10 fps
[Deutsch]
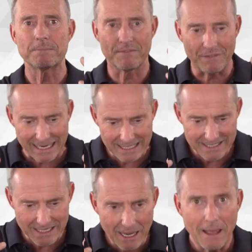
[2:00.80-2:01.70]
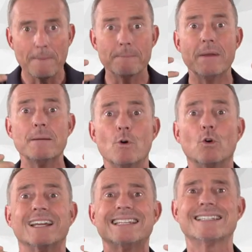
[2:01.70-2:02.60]
Beweise
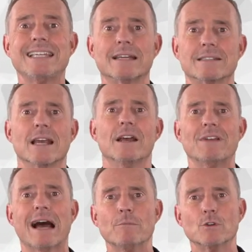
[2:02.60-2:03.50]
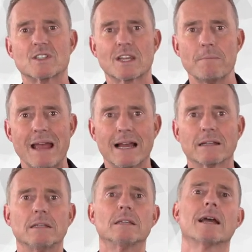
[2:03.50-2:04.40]
memorisiert. Wir haben uns
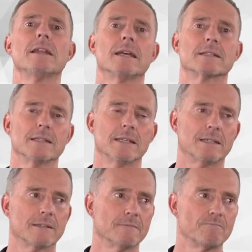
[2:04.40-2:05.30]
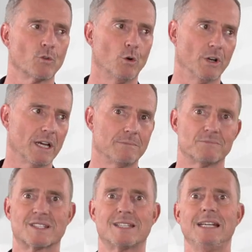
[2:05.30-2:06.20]
gemerkt, ich kann das nicht. Oder
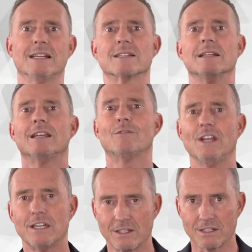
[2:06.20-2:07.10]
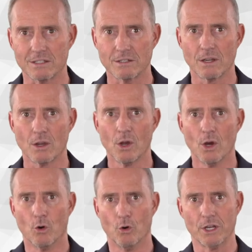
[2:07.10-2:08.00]
Ziele sind nicht wichtig.
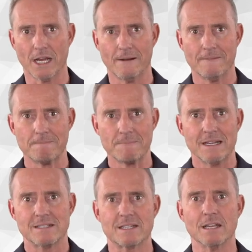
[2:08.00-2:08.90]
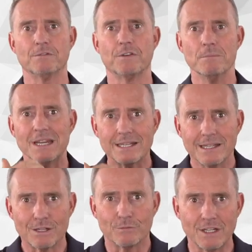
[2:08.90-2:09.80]
Oder sie sind für mich
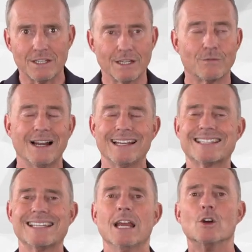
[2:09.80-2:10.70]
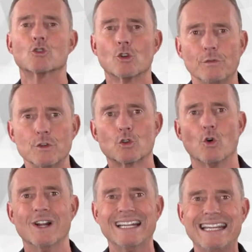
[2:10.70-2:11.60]
nicht wichtig, weil ich sie
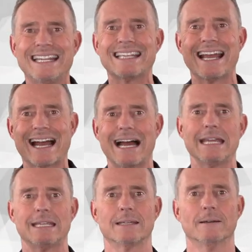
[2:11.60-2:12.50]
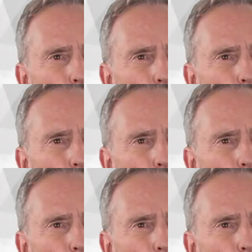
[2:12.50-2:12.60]
sowieso nicht erreiche.